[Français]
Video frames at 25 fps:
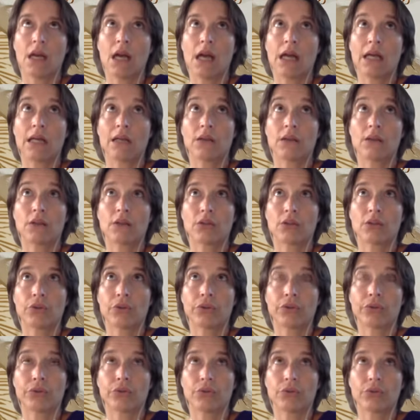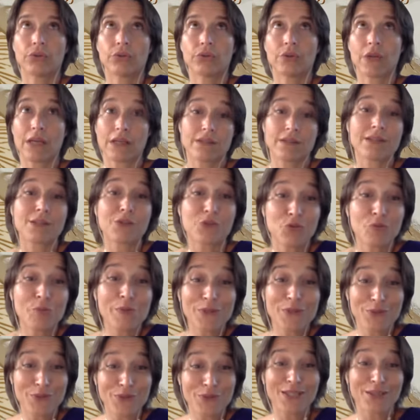alors, euh, alors c'est drôle
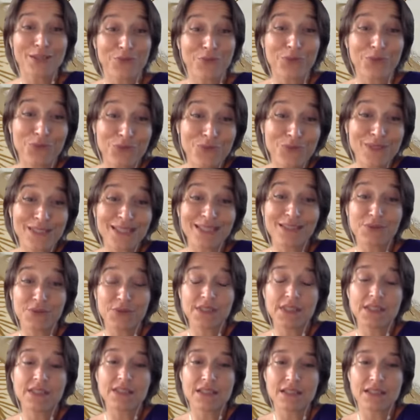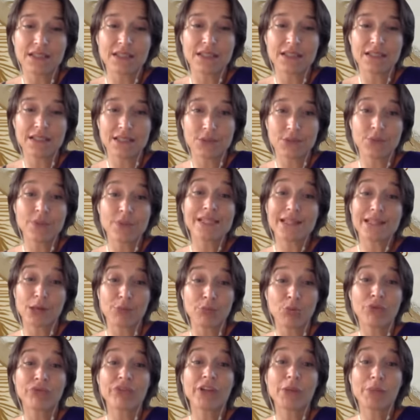parce que c'est sur ton site aussi cette citation et c'est
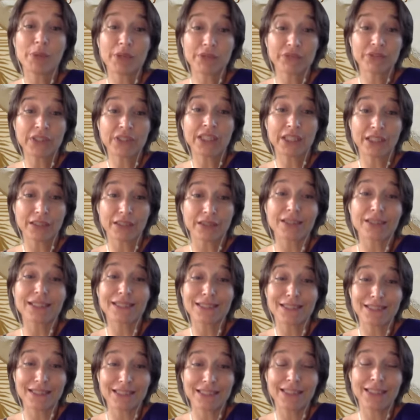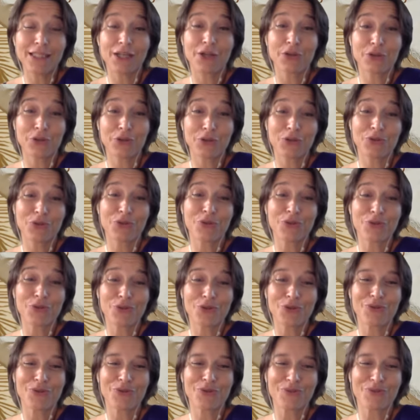un proverbe africain qui dit euh,
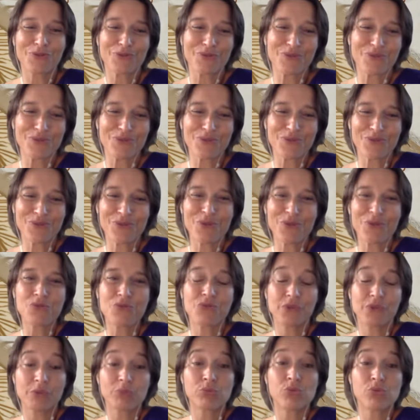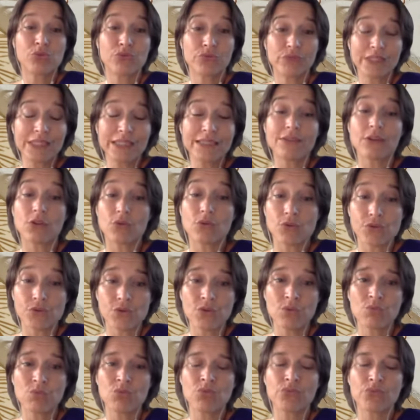euh, seul on va plus vite,
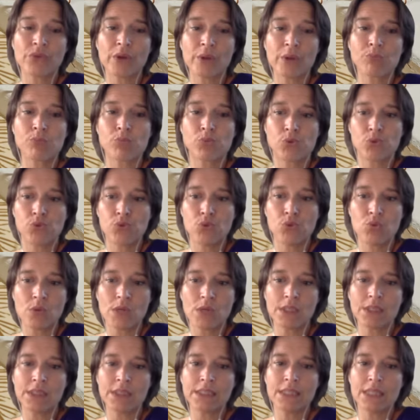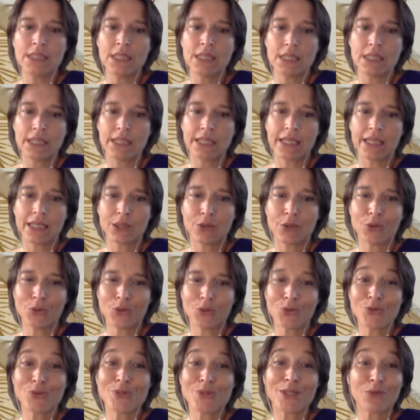ensemble on va plus loin. Et
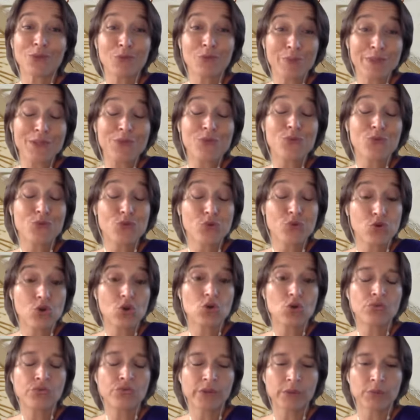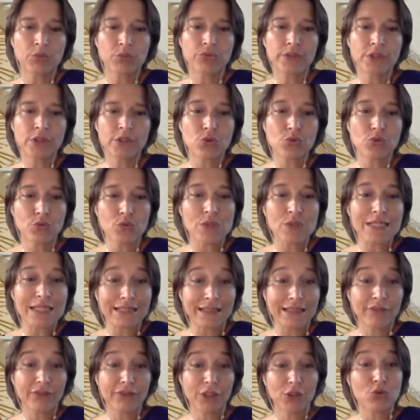alors c'est drôle parce que le seul on va plus vite, je trouve que c'est
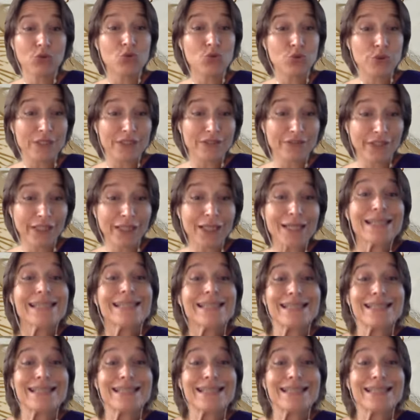très vrai dans l'univers